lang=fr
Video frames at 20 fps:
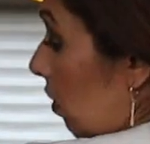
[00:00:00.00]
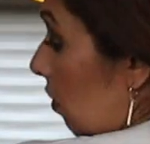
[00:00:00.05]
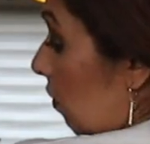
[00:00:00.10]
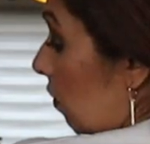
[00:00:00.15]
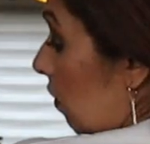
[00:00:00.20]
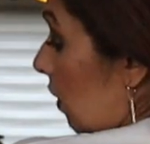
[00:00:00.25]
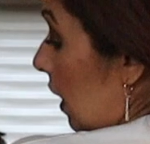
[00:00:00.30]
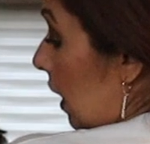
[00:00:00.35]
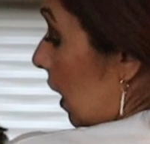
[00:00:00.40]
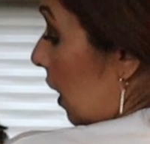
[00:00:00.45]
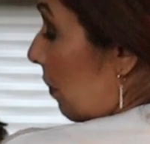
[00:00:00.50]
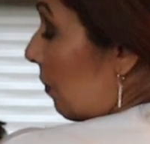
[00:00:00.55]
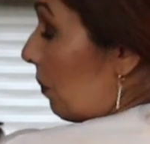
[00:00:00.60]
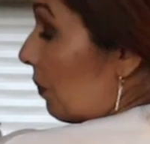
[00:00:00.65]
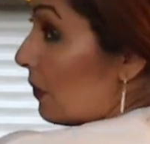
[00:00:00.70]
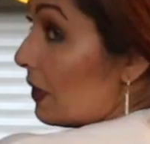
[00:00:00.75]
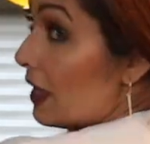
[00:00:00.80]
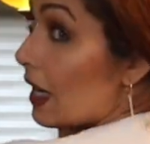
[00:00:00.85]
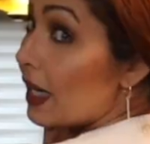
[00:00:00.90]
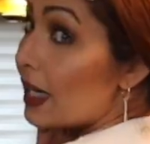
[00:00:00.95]
Voilà.
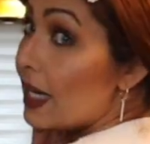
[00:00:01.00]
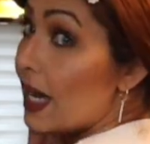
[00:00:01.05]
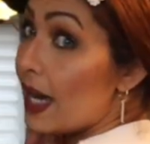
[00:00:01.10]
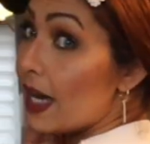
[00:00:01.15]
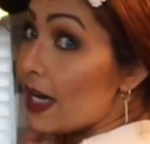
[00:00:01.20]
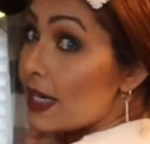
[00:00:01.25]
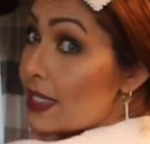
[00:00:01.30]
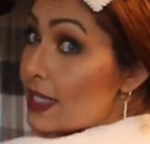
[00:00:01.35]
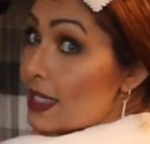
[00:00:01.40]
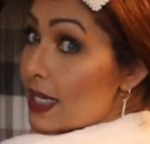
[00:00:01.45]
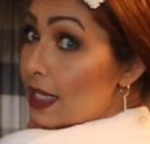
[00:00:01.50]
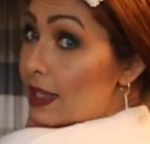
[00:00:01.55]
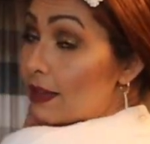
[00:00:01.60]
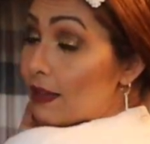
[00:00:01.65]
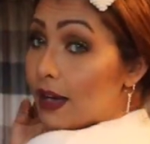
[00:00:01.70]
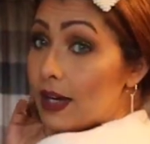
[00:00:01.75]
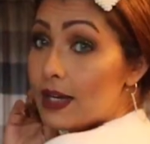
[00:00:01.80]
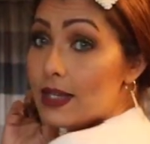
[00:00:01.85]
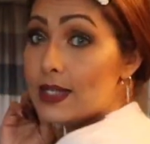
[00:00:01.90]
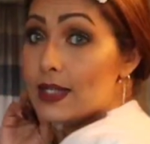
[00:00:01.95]
Derrière, c'est
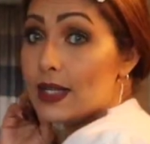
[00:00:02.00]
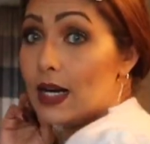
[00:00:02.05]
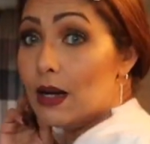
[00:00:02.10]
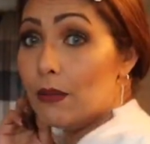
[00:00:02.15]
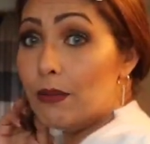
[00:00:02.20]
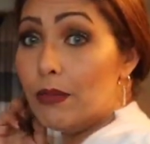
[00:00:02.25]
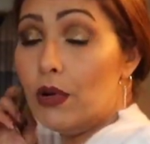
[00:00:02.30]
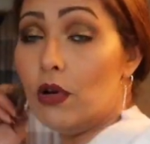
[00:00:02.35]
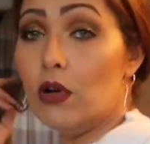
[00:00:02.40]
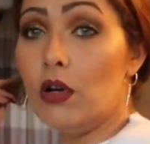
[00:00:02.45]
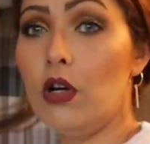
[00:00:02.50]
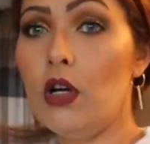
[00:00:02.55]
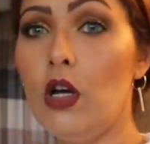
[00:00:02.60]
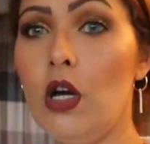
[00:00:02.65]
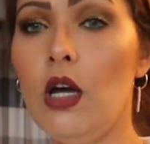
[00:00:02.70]
très simple.